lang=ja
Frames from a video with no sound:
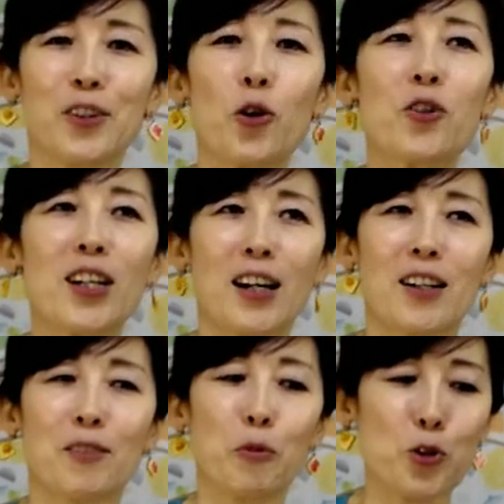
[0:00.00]
どんな
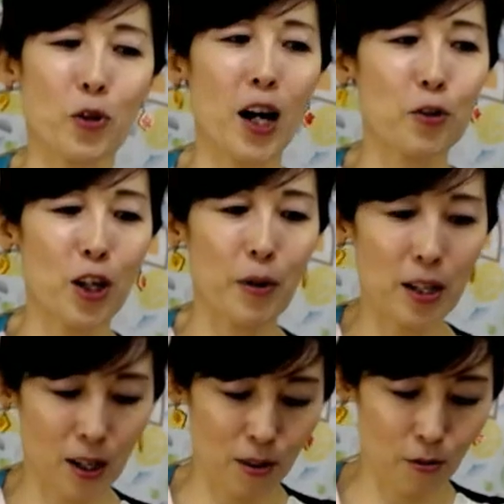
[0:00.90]
文字を書いとけばい
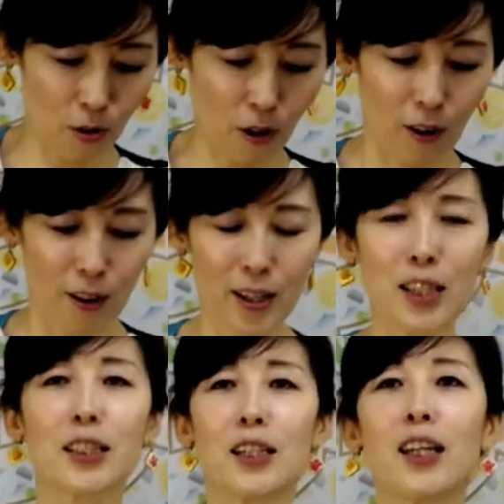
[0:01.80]
いかっていうと、
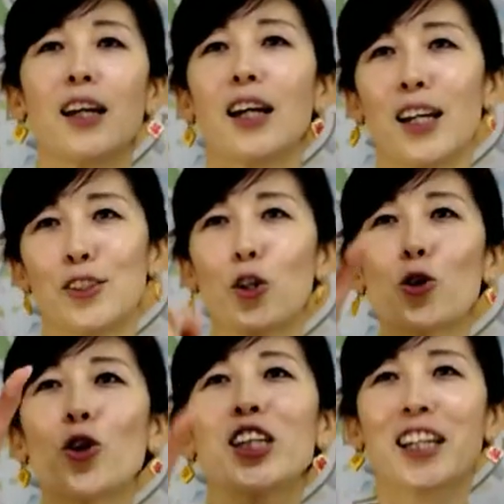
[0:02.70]
傘に「
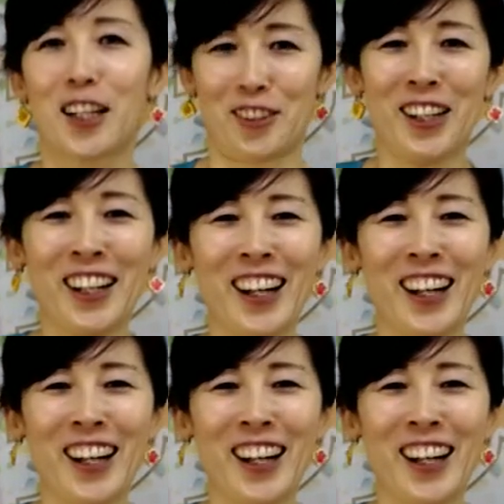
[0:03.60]
呪い」って書いてる